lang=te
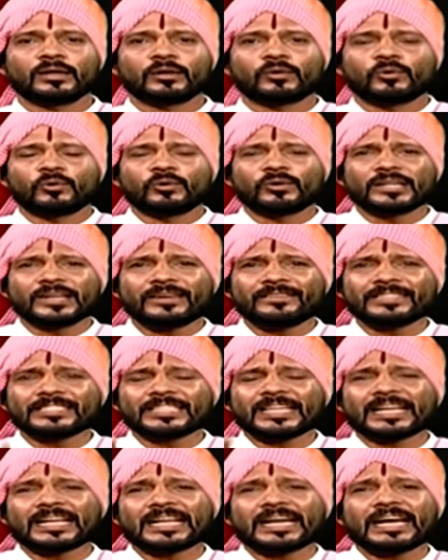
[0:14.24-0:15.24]
కూటమి
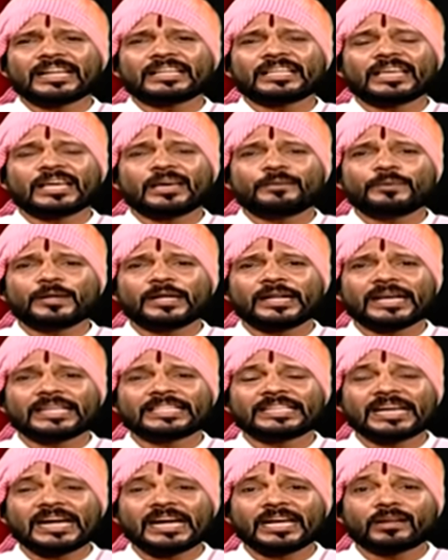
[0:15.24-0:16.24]
సర్కారు ఏపీలో
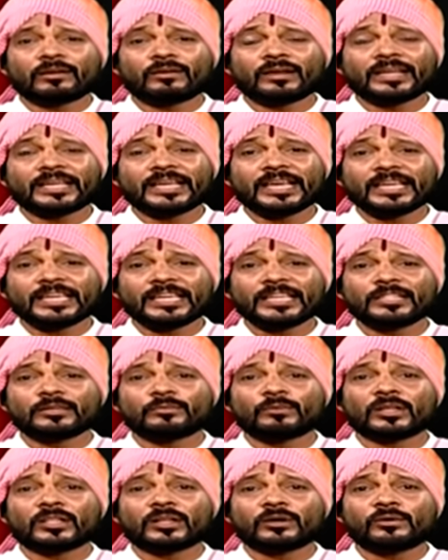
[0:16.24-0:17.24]
అధికారంలోకి ఎక్కింది
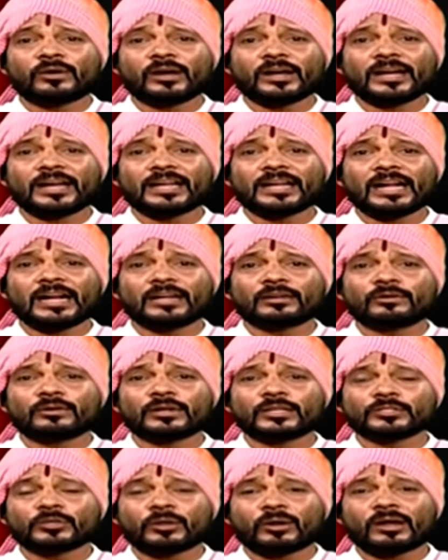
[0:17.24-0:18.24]
మొదలు ఒక్కనాడు
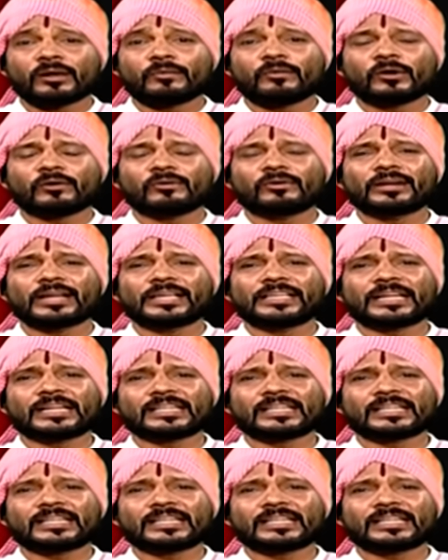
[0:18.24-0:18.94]
కూడా సొక్కబోకుండా